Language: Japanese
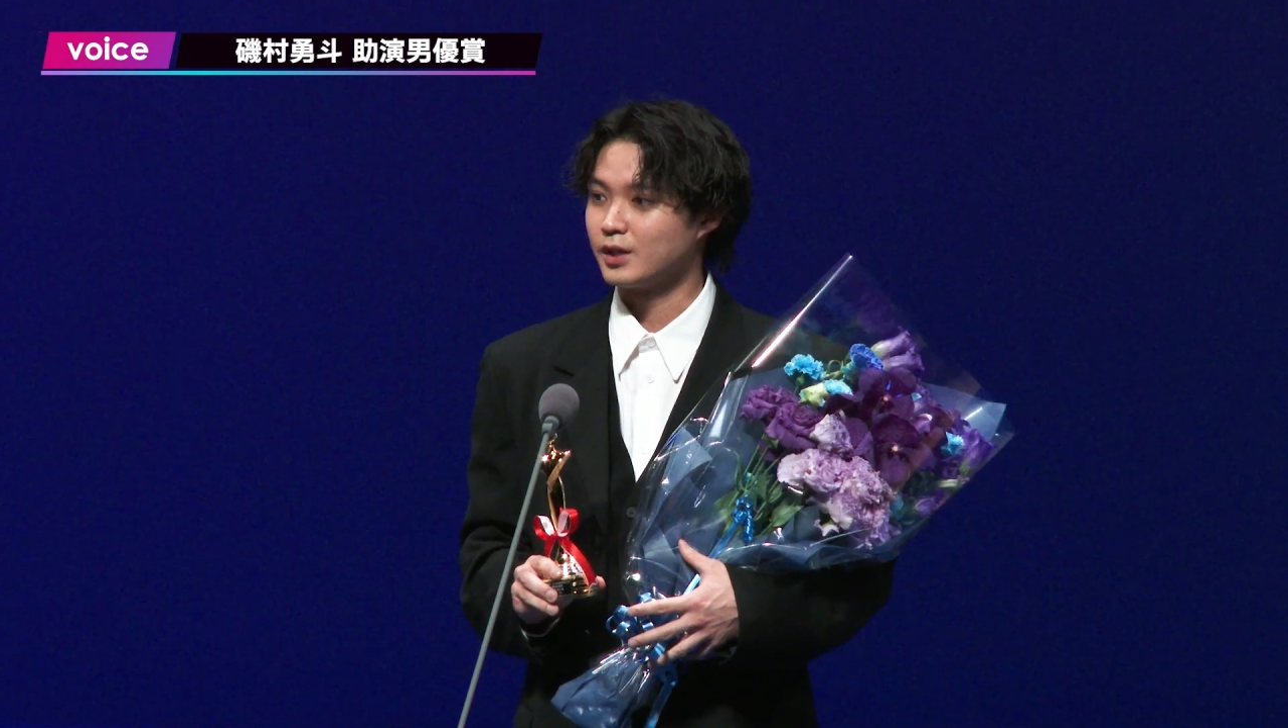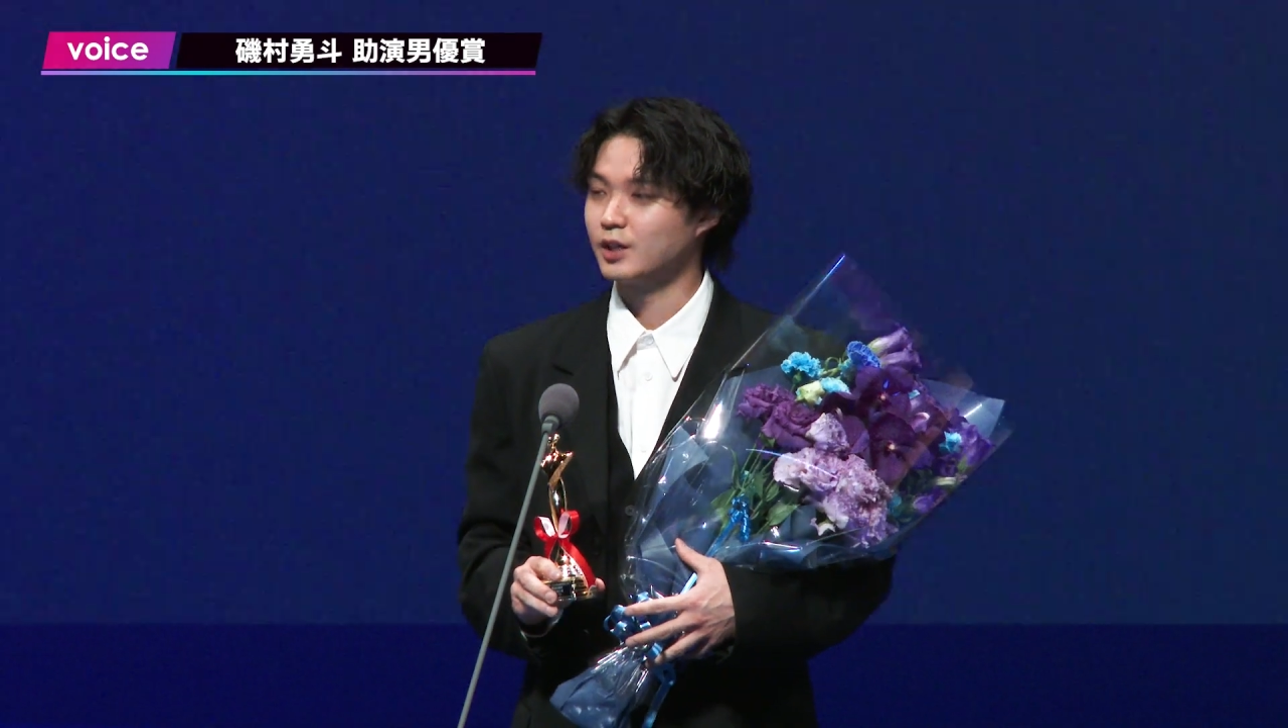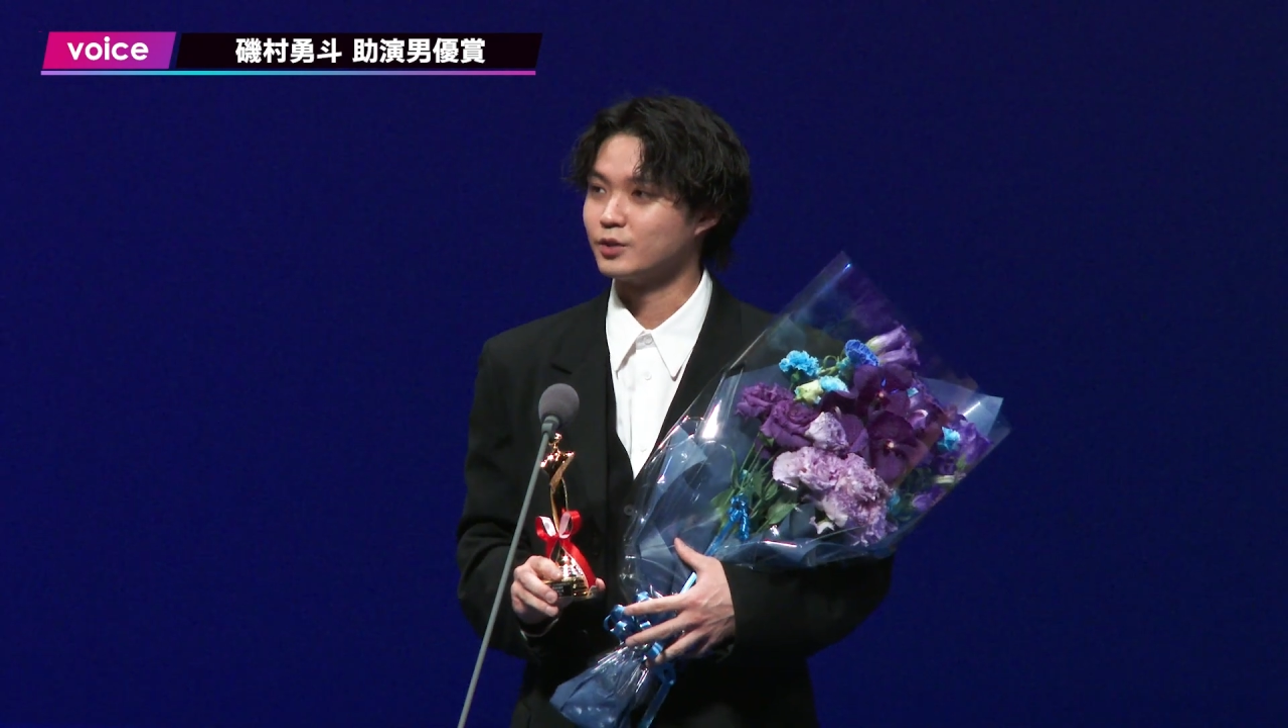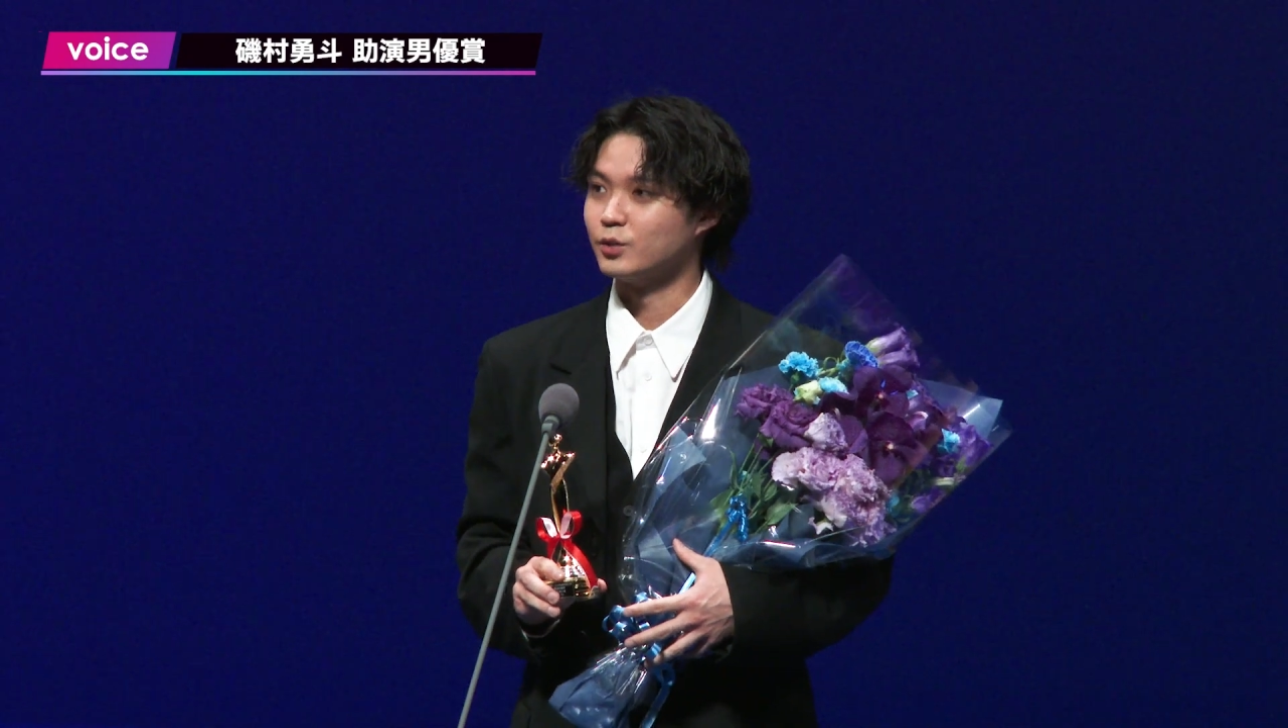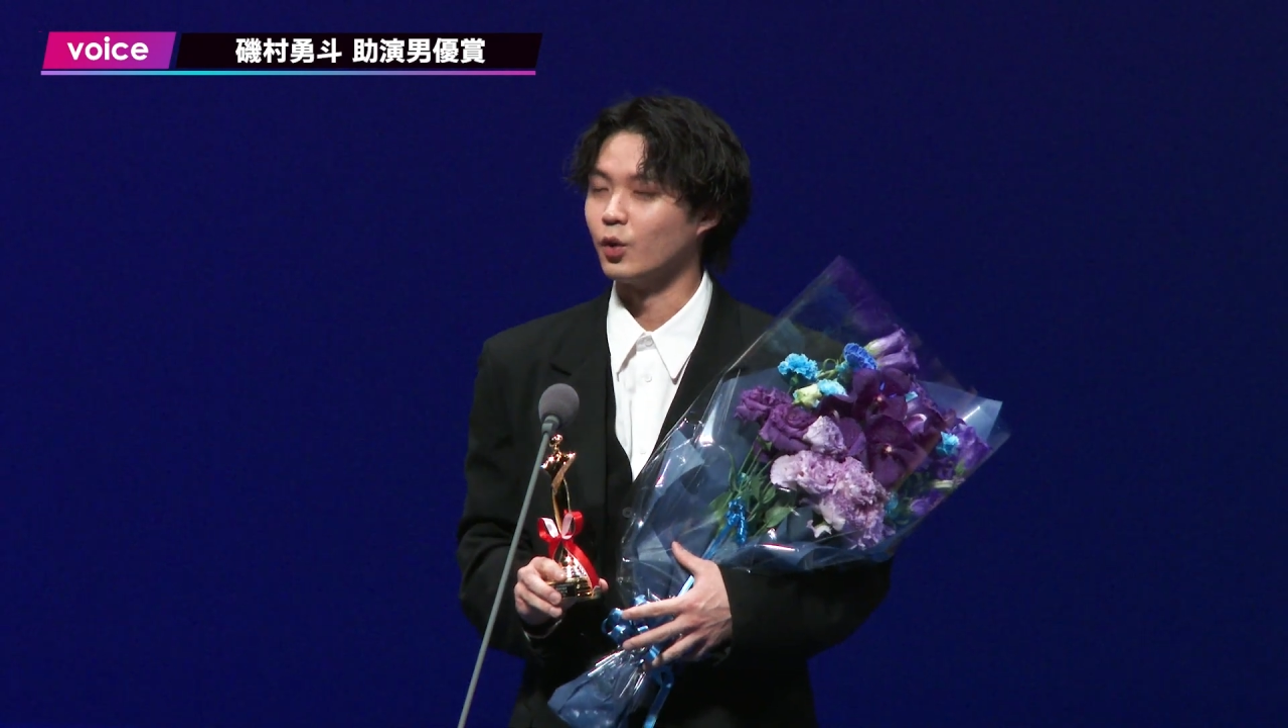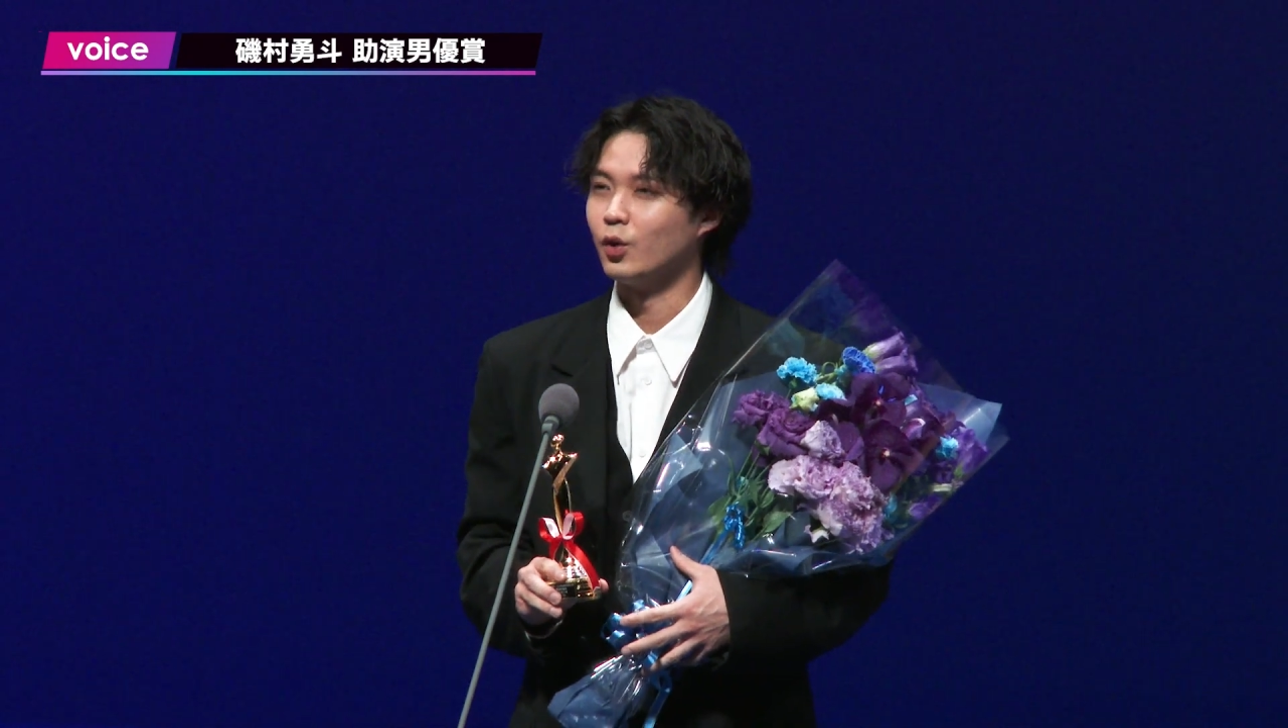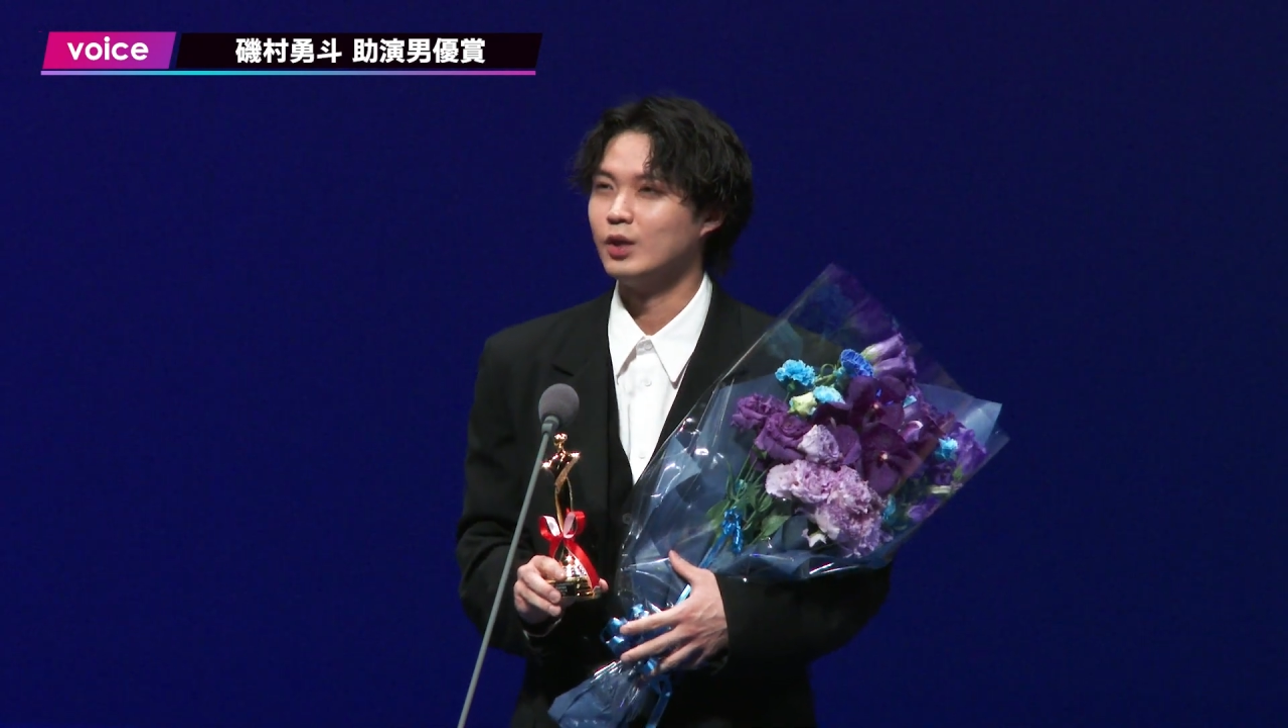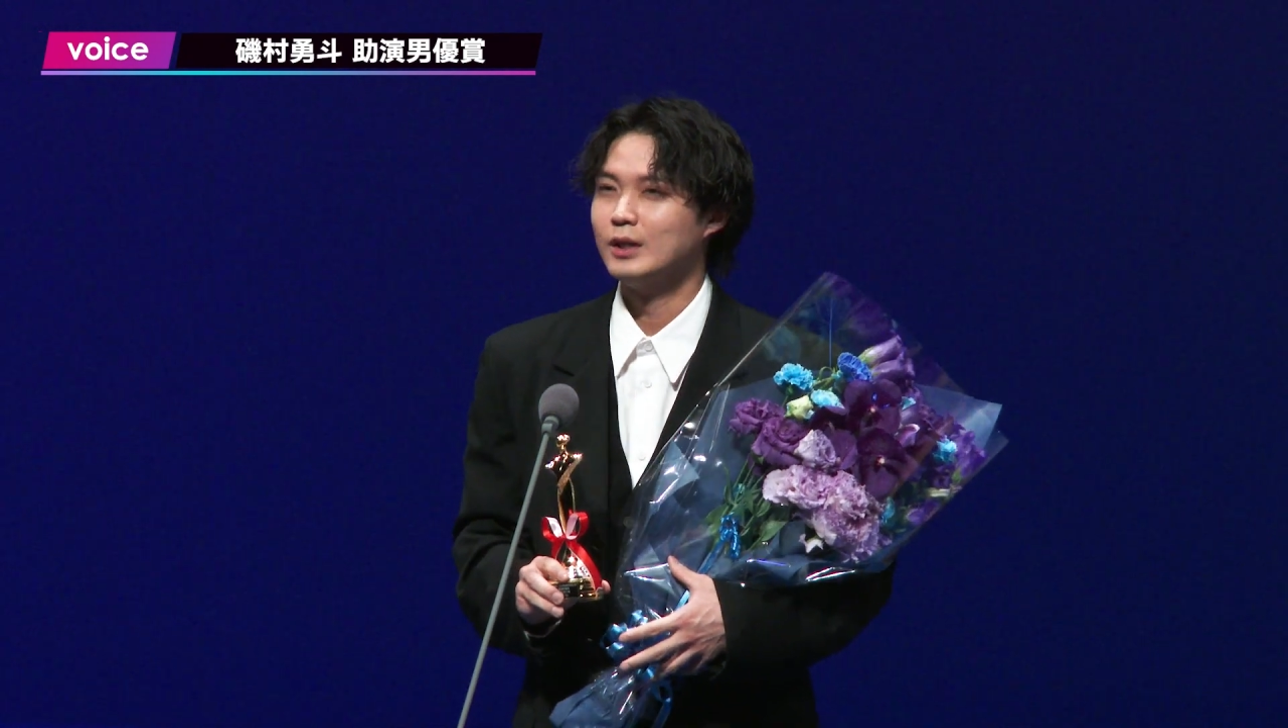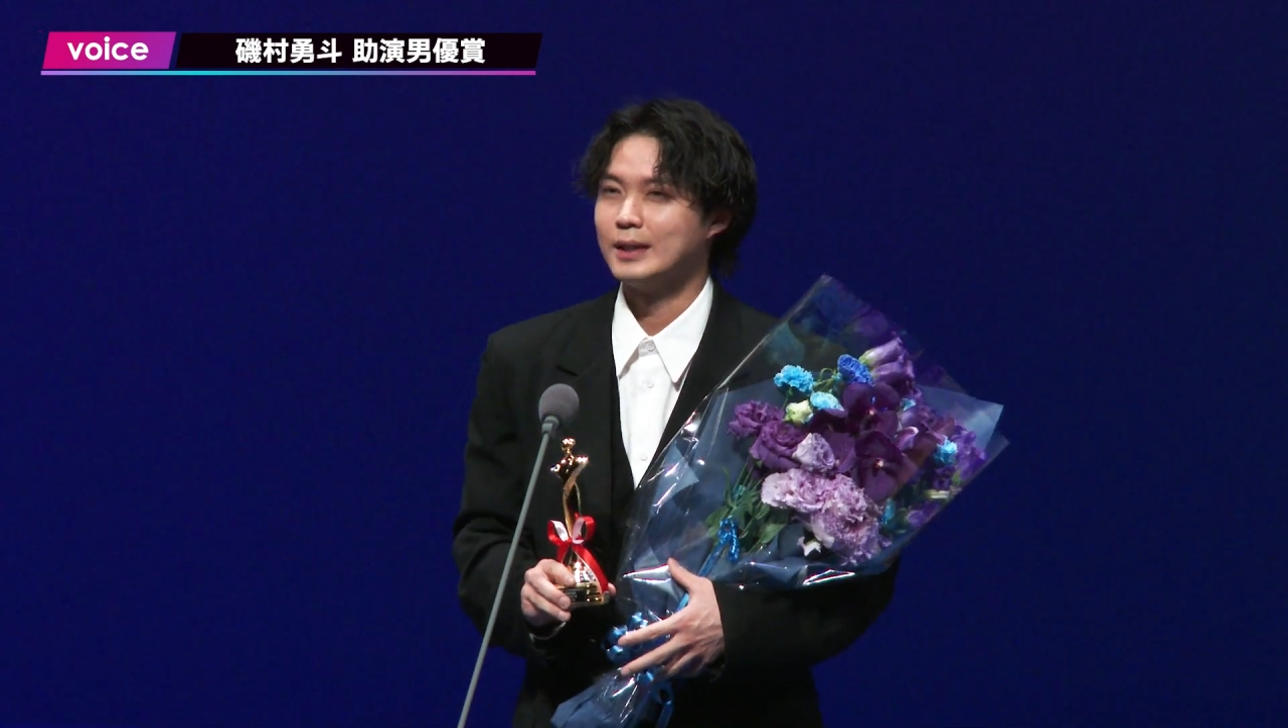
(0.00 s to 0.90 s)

た役を、